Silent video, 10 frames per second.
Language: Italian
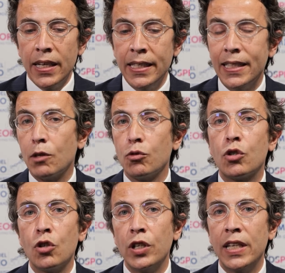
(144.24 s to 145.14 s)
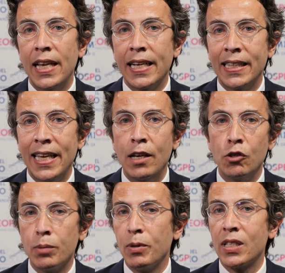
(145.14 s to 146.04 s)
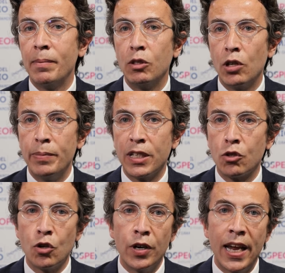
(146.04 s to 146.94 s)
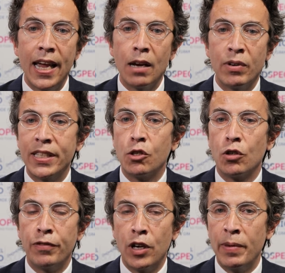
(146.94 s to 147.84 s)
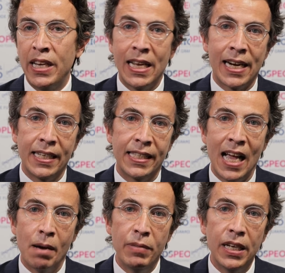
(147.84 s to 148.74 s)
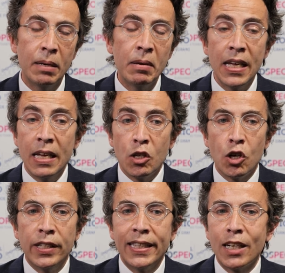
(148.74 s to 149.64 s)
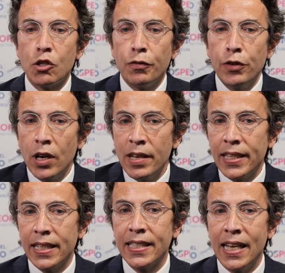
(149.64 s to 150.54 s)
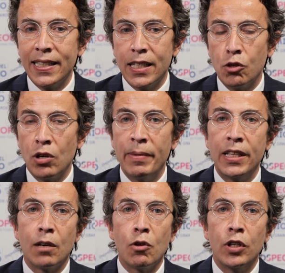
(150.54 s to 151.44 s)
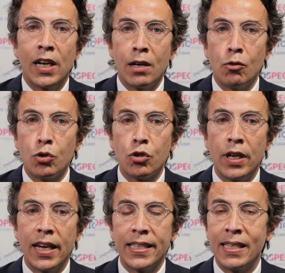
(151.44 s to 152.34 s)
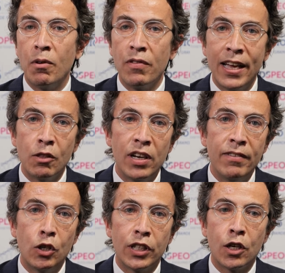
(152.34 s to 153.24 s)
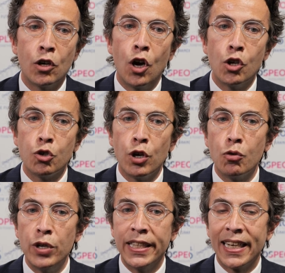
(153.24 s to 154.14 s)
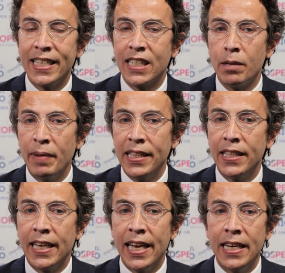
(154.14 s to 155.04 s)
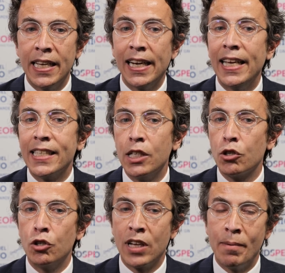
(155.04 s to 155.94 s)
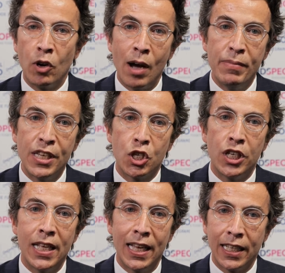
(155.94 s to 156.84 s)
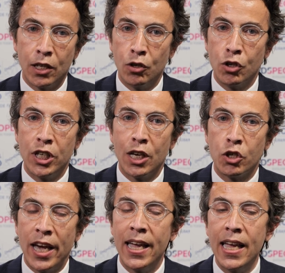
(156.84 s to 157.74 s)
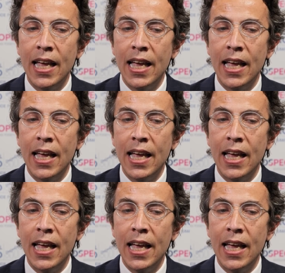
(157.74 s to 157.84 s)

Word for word: interruzioni delle catene o di spostamento delle persone, questi sono fenomeni inarrestabili. Cioè, il terzo filone interessante è sicuramente quello della rivoluzione che stiamo vivendo a livello tecnologico, in cui i tre segmenti che in inglese di solito chiamano ABC della tecnologia, cioè